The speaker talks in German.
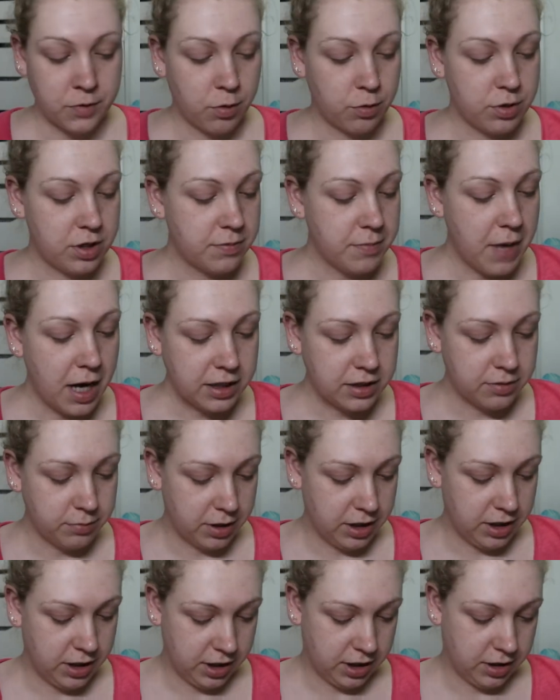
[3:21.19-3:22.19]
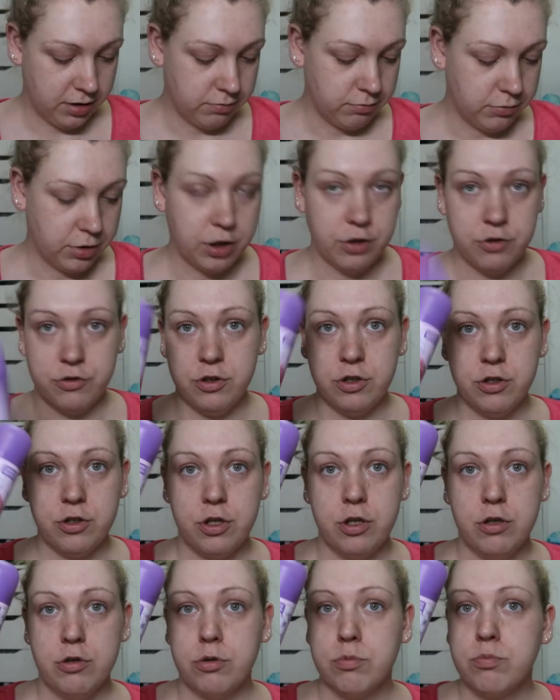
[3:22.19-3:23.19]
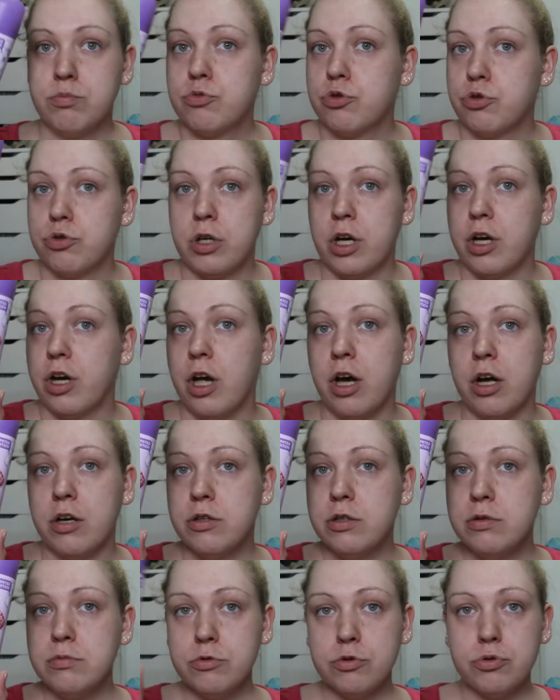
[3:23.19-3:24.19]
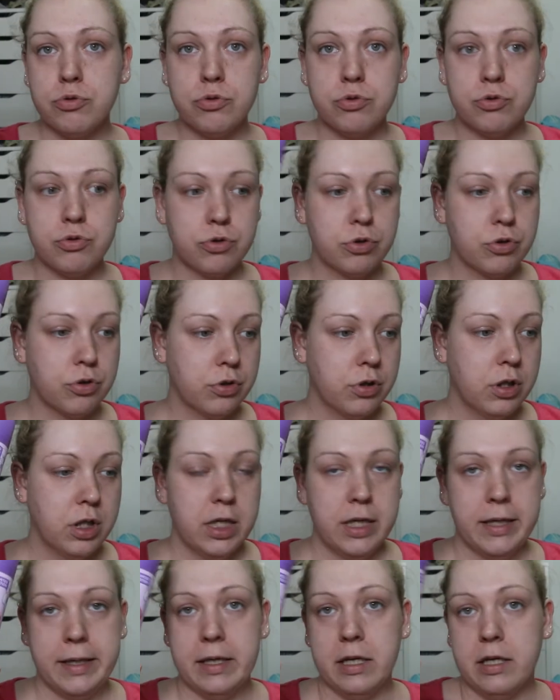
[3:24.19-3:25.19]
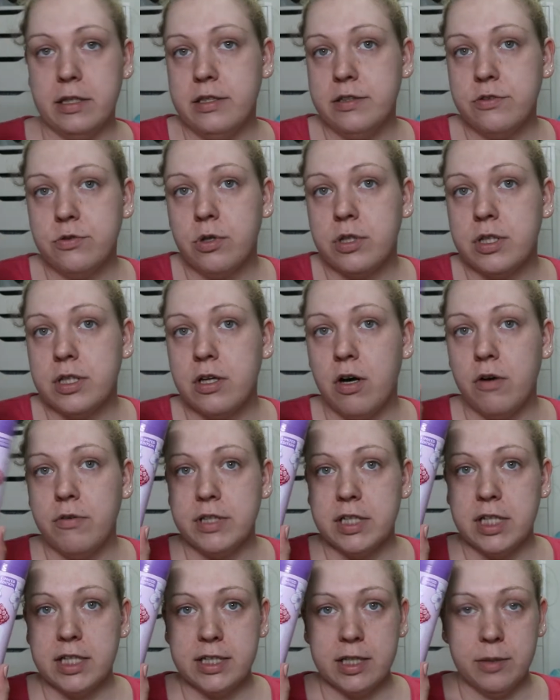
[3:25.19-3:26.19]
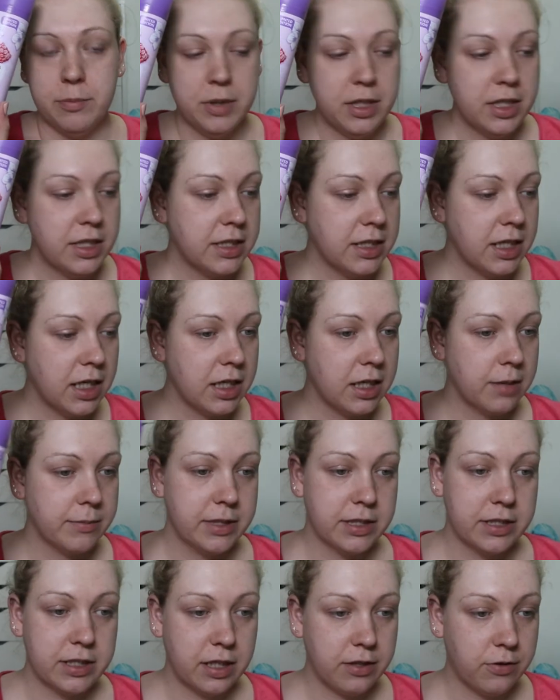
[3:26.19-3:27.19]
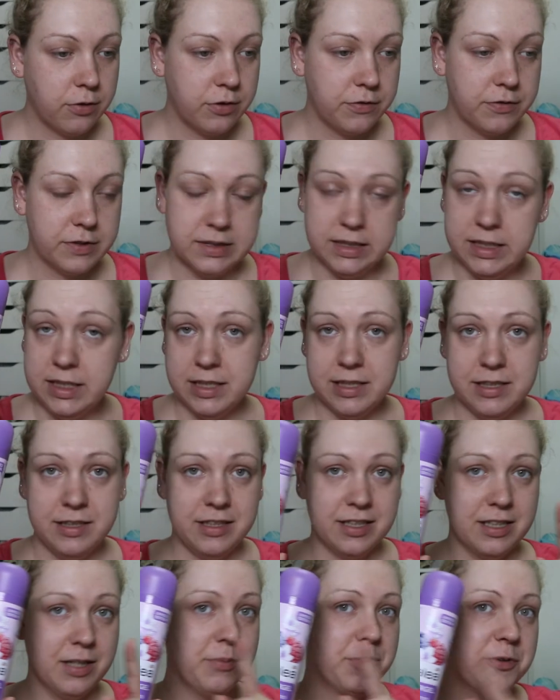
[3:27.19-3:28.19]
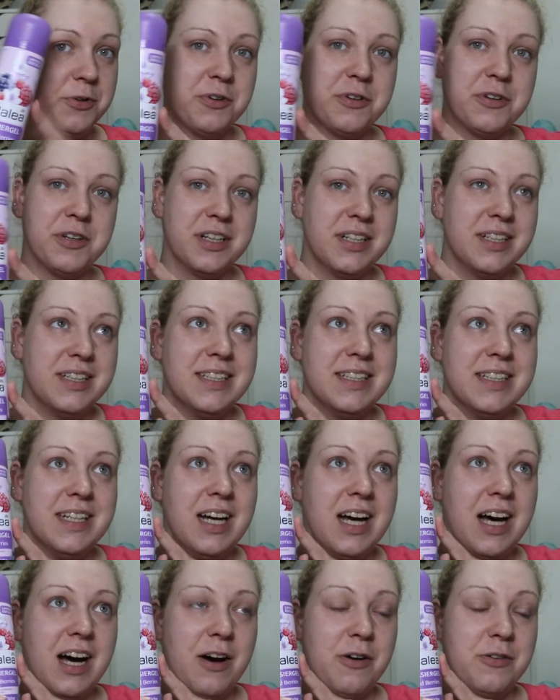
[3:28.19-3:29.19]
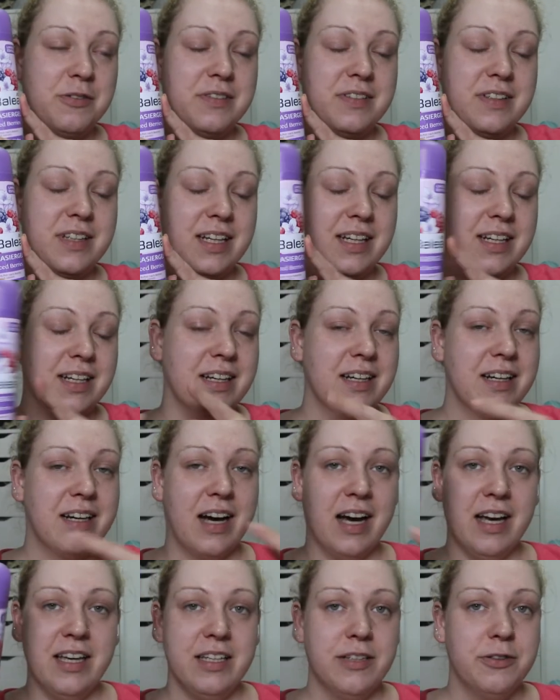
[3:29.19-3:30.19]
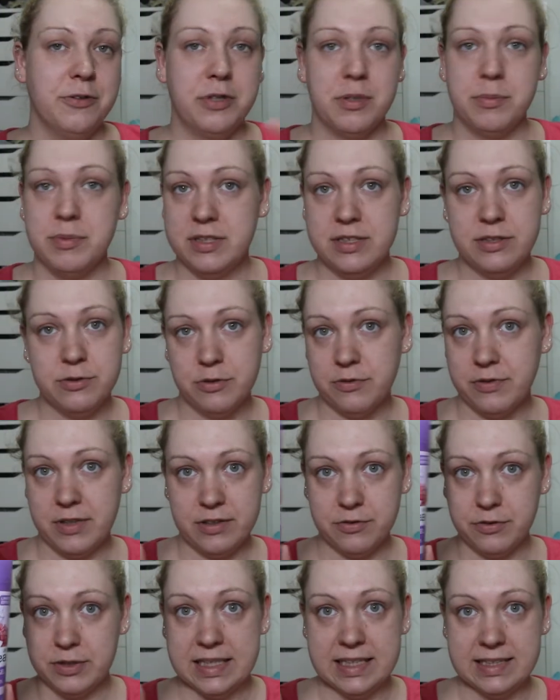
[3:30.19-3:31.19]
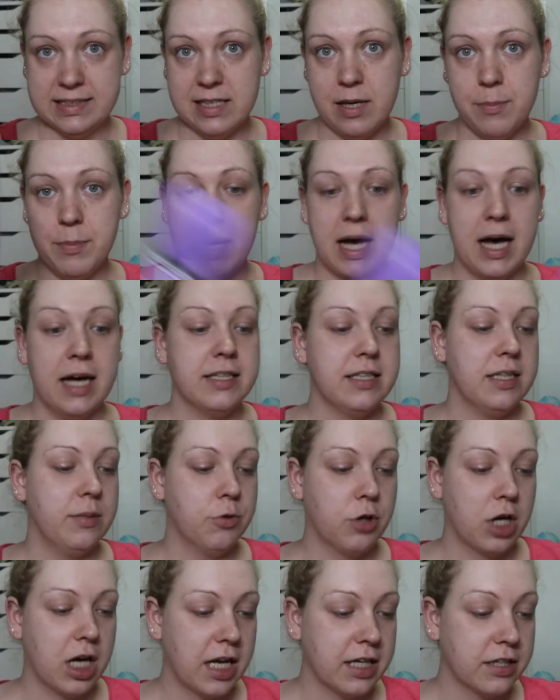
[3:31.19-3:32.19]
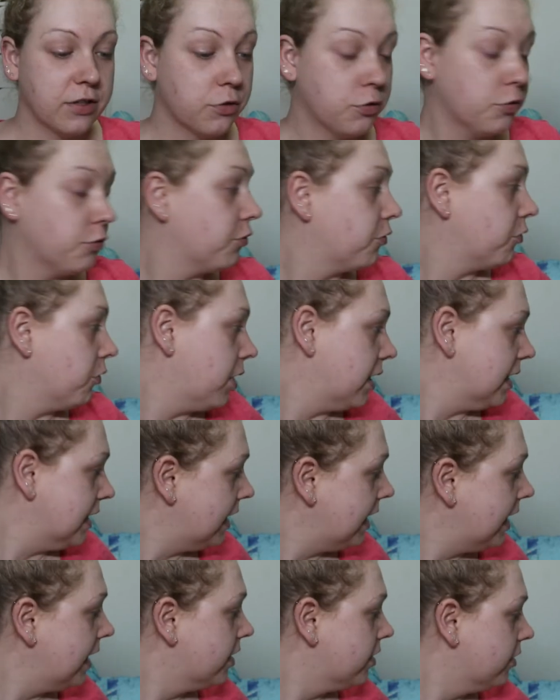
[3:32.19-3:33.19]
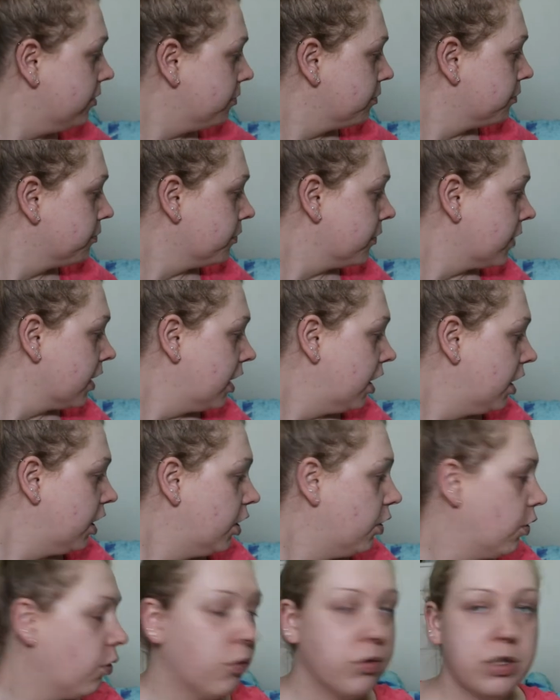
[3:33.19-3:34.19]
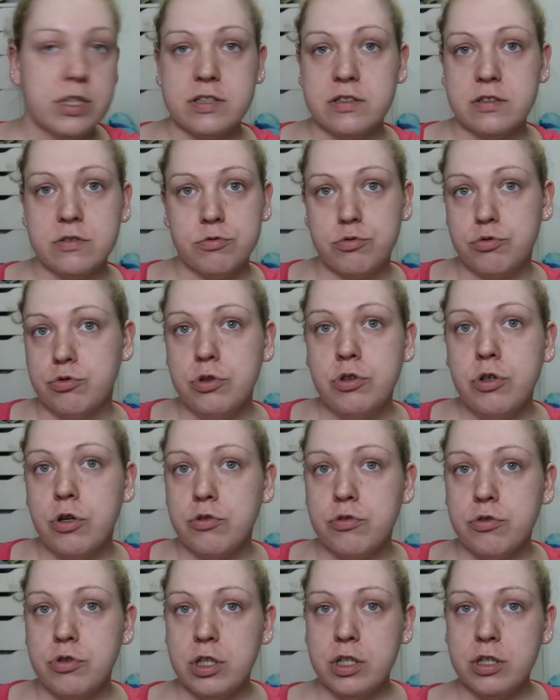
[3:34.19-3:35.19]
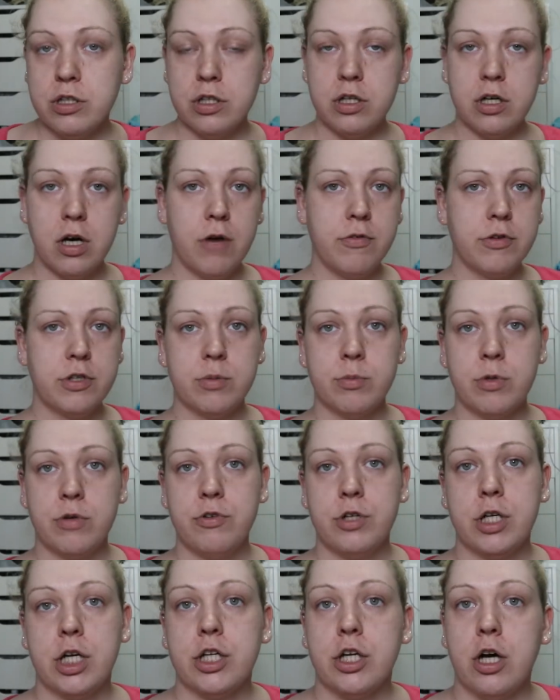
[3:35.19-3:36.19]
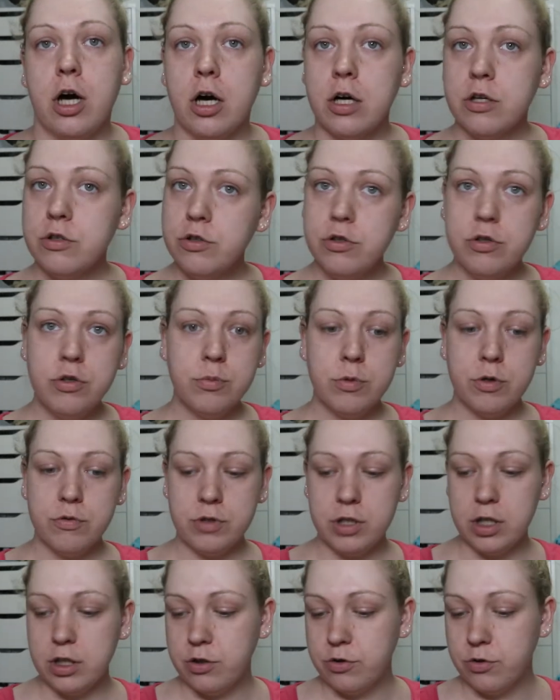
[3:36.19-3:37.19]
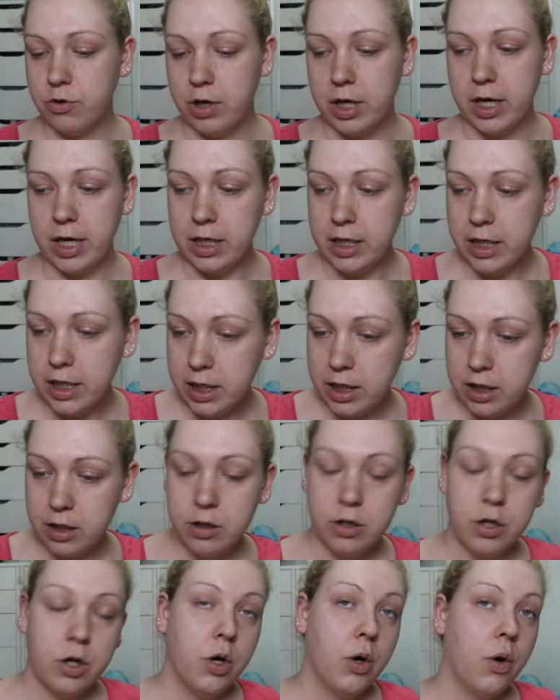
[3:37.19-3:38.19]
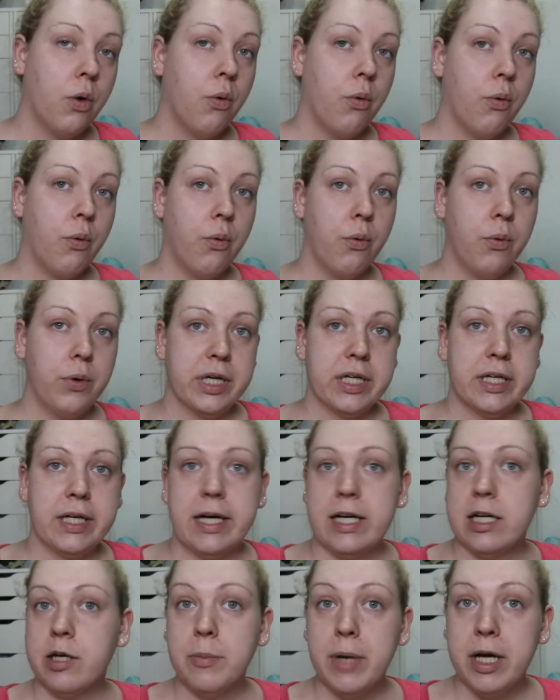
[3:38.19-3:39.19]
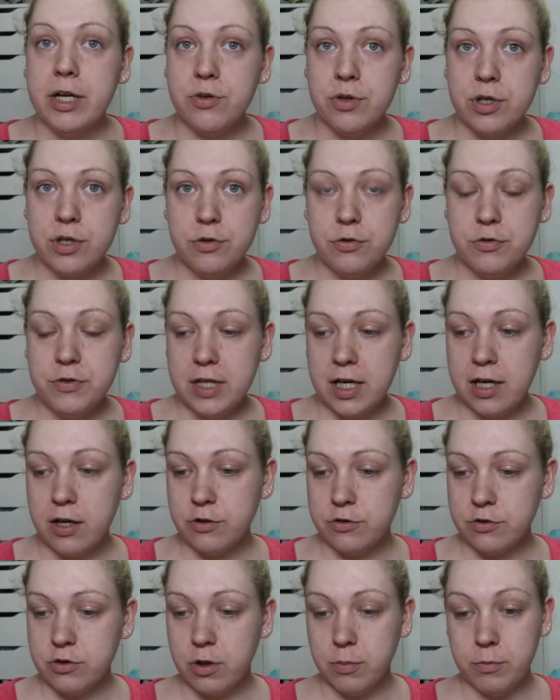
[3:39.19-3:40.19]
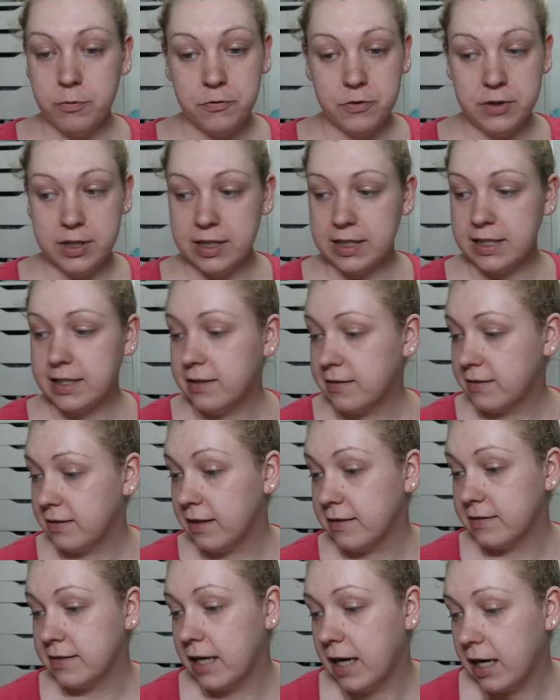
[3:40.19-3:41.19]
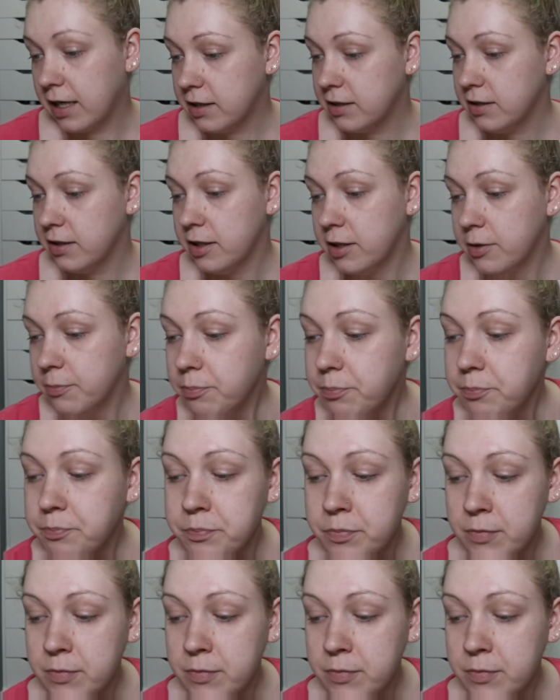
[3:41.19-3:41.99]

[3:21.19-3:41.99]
Und ich mag die Balea Rasiergele total gerne. Und äh, ja, die Sorte kaufe ich halt eben nicht nach, aber ich kann euch versichern, ich habe noch aus der Reihe oder beziehungsweise von derselben Art eben noch andere Duftsorten hier. Und das sind auch so Dinge, die kaufe ich immer wieder nach, ne? Immer wieder die neue LE oder allgemein neuer Duft, der rauskommt, finde ich sehr, sehr angenehm.